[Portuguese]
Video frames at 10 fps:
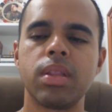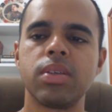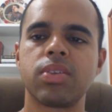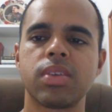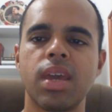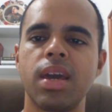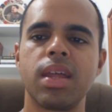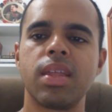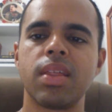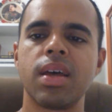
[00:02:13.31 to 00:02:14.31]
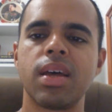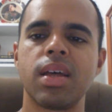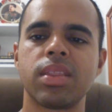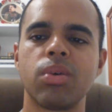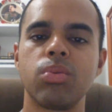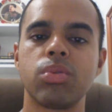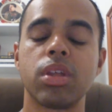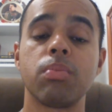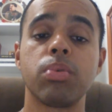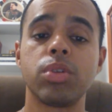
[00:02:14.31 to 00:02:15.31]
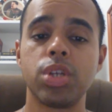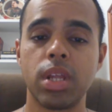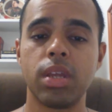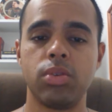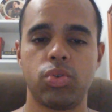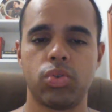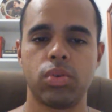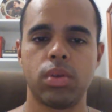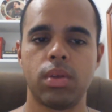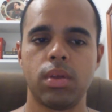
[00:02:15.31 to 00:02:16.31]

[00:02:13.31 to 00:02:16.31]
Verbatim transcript: eles querem, né, estão lutando por direitos.